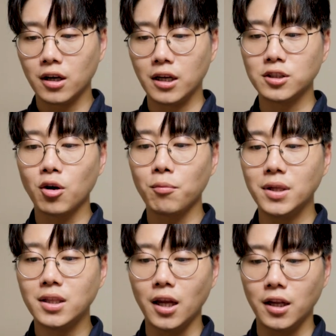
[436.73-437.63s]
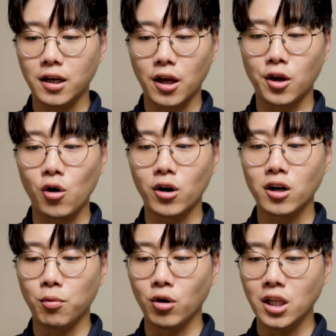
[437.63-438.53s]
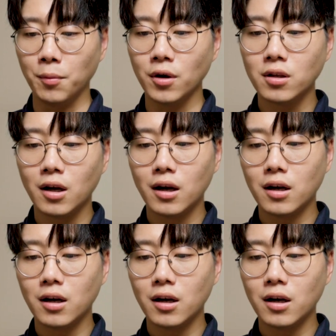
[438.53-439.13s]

그래서 밑에 이렇게 결과를 보게 되면